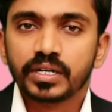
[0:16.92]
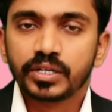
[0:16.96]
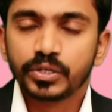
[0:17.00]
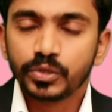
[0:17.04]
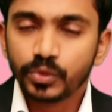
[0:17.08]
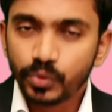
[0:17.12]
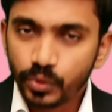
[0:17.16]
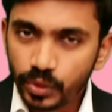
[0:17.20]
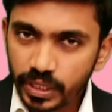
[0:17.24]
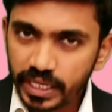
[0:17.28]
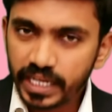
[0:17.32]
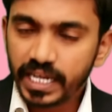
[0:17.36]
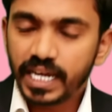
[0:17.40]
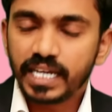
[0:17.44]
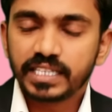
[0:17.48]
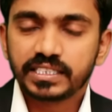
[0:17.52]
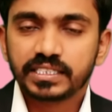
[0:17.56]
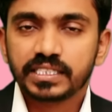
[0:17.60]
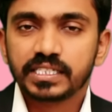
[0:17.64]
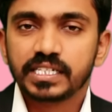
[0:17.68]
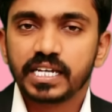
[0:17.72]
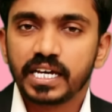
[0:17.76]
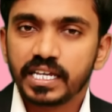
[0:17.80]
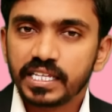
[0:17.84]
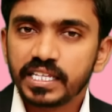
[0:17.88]
யூரிக்
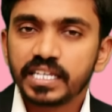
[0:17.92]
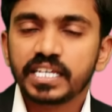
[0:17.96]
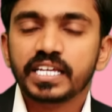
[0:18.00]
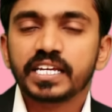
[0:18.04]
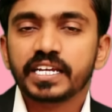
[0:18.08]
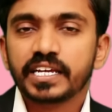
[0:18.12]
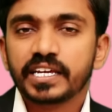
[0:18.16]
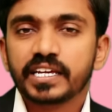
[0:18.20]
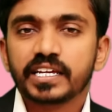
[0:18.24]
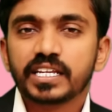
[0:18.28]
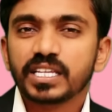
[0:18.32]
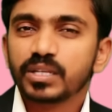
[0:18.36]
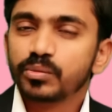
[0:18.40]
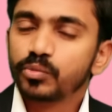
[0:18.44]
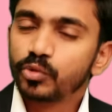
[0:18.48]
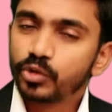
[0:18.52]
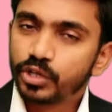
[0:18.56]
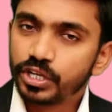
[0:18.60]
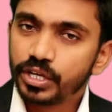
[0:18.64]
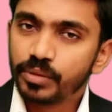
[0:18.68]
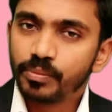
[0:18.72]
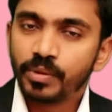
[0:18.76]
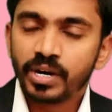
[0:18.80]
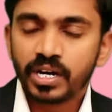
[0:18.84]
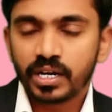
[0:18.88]
ஆசிட் அதிகரிக்கிறது
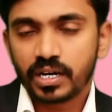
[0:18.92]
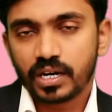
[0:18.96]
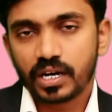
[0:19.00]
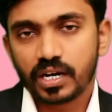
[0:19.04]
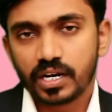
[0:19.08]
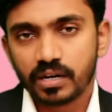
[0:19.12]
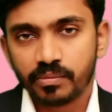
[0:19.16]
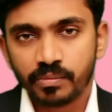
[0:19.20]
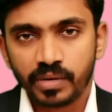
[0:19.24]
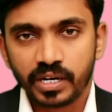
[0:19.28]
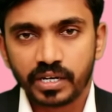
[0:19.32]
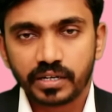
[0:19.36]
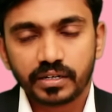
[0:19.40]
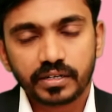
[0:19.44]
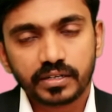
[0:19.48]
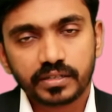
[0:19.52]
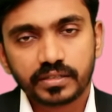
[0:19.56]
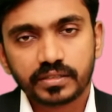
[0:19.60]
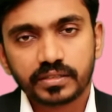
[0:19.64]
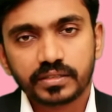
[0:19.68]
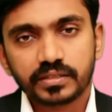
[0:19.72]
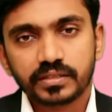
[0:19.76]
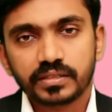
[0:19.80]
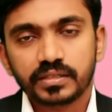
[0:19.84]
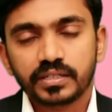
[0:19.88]
முக்கியமான காரணமாக
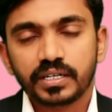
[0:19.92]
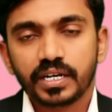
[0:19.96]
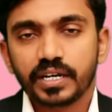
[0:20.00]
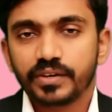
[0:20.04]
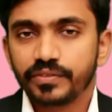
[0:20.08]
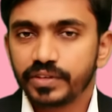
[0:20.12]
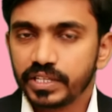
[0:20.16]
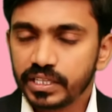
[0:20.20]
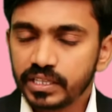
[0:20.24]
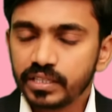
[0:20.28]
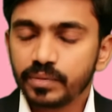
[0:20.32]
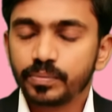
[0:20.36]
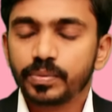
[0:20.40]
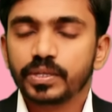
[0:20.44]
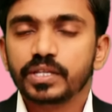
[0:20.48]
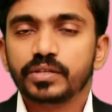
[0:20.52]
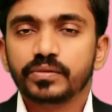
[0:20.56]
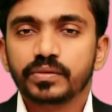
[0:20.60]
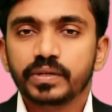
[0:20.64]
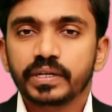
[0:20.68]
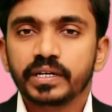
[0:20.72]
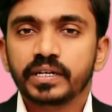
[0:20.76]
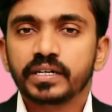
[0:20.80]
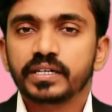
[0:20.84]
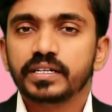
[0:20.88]
இருக்கிறது எனவே இந்த
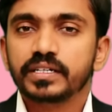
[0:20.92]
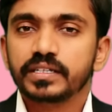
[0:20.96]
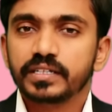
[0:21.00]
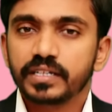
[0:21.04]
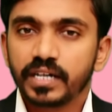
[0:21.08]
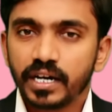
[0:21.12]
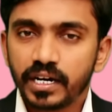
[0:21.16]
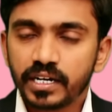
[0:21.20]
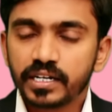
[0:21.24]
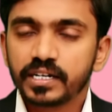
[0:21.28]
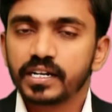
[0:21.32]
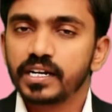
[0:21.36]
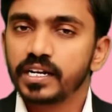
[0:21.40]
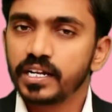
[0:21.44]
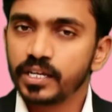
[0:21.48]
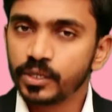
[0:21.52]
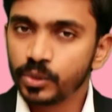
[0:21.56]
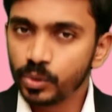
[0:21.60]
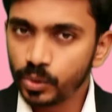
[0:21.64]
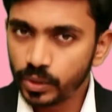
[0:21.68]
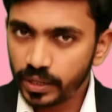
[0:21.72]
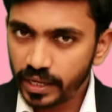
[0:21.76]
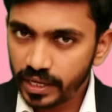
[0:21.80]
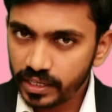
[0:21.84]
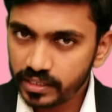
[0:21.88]
பதிவில் யாருக்கெல்லாம்
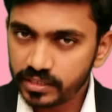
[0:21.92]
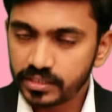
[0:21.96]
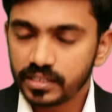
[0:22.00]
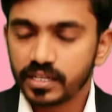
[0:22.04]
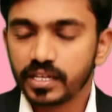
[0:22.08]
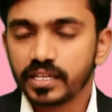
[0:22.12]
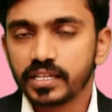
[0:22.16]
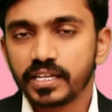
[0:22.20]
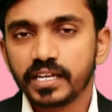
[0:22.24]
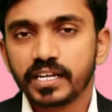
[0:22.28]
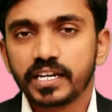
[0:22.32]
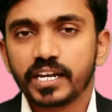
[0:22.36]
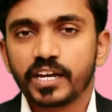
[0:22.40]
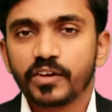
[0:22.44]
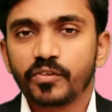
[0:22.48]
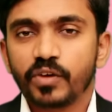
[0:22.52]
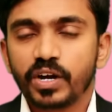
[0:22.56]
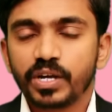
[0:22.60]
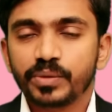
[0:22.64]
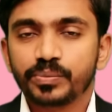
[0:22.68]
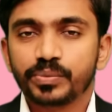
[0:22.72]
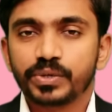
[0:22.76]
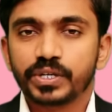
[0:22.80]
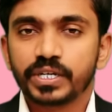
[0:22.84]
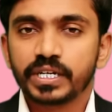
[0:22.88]
யூரிக் ஆசிட் அதிகரிக்க
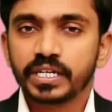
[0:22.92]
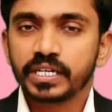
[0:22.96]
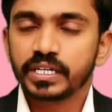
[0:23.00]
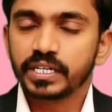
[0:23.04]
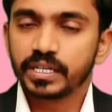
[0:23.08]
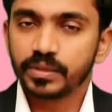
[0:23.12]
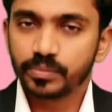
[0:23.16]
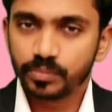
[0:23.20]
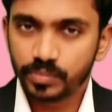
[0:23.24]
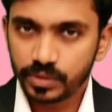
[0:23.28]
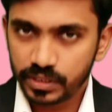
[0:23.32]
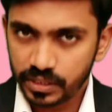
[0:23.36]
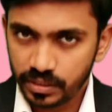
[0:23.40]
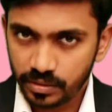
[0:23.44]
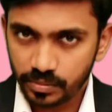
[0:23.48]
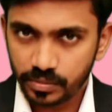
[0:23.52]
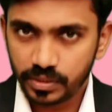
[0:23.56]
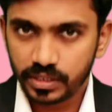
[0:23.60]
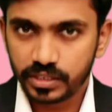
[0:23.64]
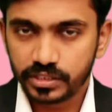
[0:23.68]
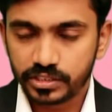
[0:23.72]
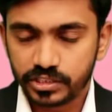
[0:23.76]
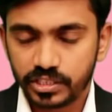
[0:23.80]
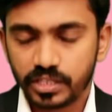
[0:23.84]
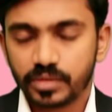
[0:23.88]
வாய்ப்பு இருக்குது எப்போ
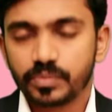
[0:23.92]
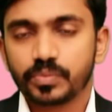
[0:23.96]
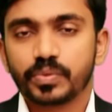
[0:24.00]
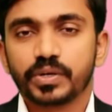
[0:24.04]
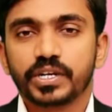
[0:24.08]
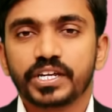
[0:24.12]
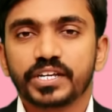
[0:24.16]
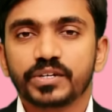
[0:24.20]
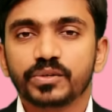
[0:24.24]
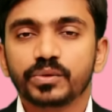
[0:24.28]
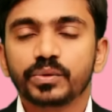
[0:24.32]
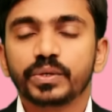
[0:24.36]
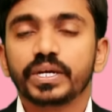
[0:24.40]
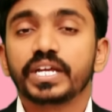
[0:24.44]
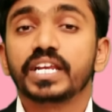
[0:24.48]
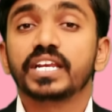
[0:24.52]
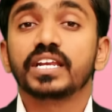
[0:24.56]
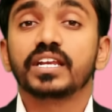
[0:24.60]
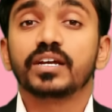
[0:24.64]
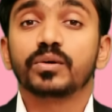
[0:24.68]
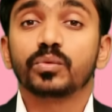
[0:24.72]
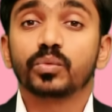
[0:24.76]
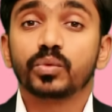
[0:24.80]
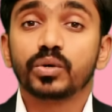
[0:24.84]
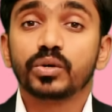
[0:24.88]
நம்ம செக் பண்ணிக்கணும்
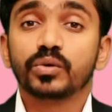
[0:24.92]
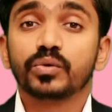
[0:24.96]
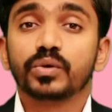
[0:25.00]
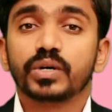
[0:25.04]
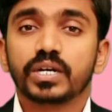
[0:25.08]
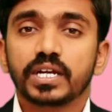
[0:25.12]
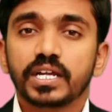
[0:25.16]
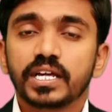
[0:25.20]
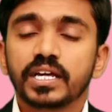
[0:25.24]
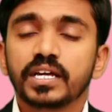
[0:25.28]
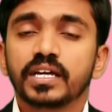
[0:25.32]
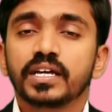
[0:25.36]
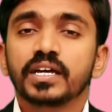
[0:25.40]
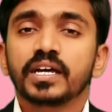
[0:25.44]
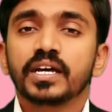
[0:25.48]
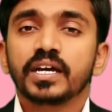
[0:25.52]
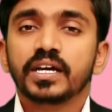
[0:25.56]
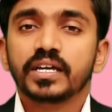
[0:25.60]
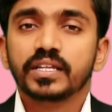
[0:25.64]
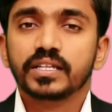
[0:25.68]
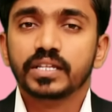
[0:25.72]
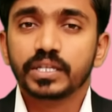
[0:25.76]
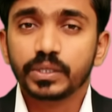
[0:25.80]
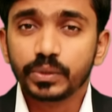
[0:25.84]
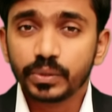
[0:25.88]
என்ன உணவுகளை
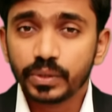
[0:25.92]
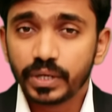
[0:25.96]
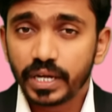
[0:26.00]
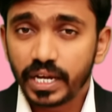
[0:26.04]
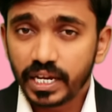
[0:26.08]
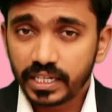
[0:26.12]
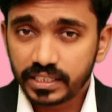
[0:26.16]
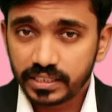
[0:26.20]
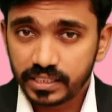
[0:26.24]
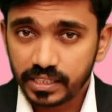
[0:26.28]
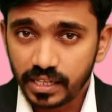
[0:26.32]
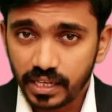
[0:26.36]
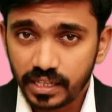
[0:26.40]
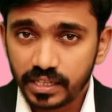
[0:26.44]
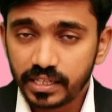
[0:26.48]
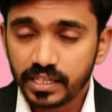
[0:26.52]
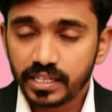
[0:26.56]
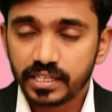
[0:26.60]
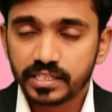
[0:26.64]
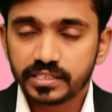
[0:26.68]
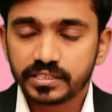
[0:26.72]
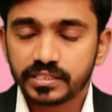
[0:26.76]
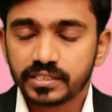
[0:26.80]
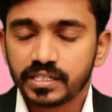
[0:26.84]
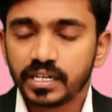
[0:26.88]
இந்த யூரிக் ஆசிட்
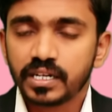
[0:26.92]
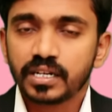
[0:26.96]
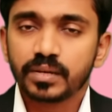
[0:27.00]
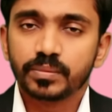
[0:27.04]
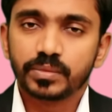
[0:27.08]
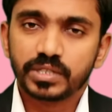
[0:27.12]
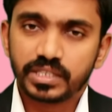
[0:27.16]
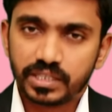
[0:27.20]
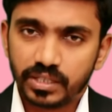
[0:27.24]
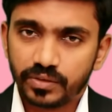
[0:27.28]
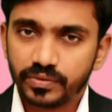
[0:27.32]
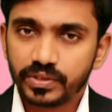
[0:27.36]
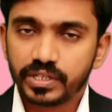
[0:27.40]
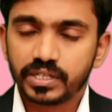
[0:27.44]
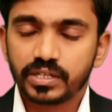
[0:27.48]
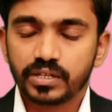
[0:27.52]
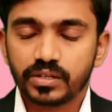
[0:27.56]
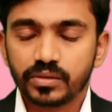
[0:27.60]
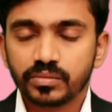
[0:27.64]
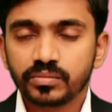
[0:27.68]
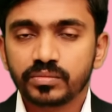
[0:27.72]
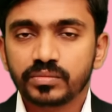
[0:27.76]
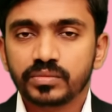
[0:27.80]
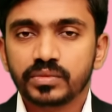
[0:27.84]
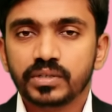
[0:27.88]
அதிகரிச்சதுன்னா நம்ம
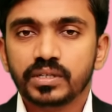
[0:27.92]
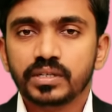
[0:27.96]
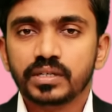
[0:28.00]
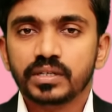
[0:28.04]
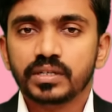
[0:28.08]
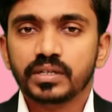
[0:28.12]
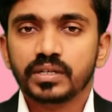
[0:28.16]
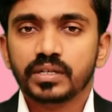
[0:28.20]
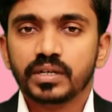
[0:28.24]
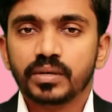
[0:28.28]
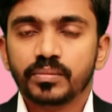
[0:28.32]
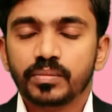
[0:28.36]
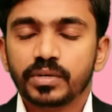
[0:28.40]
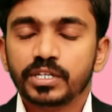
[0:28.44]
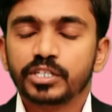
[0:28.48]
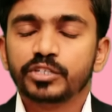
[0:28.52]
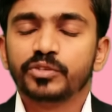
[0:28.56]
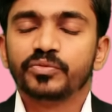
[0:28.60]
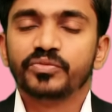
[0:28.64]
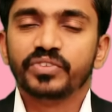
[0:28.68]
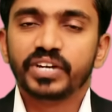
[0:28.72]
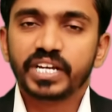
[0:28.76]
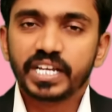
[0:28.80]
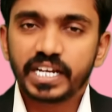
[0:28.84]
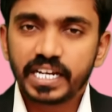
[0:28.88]
தவிர்க்கணும்
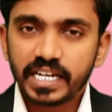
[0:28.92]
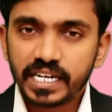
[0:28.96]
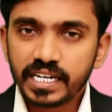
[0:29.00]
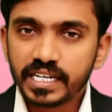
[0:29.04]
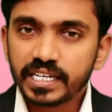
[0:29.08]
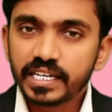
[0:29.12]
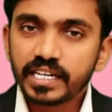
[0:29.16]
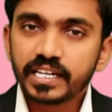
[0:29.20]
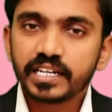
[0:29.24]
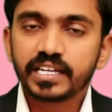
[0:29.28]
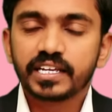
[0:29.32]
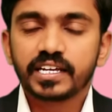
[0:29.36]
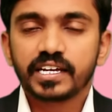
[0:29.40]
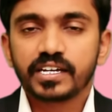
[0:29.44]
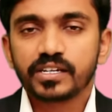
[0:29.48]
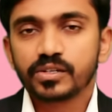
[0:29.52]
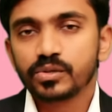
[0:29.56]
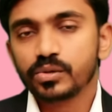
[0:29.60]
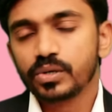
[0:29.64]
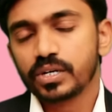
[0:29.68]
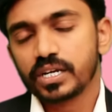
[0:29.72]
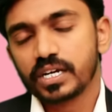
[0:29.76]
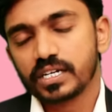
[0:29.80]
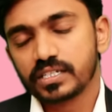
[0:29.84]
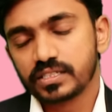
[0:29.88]
மற்றும் வேறு என்ன இயற்கையாக
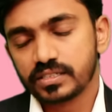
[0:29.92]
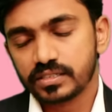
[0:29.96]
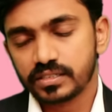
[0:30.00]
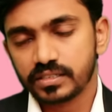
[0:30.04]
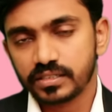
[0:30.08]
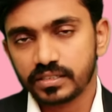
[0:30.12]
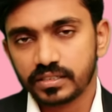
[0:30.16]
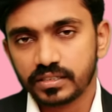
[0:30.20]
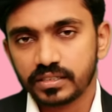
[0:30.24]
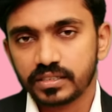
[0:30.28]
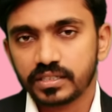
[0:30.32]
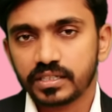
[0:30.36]
யூரிக் ஆசிட்டு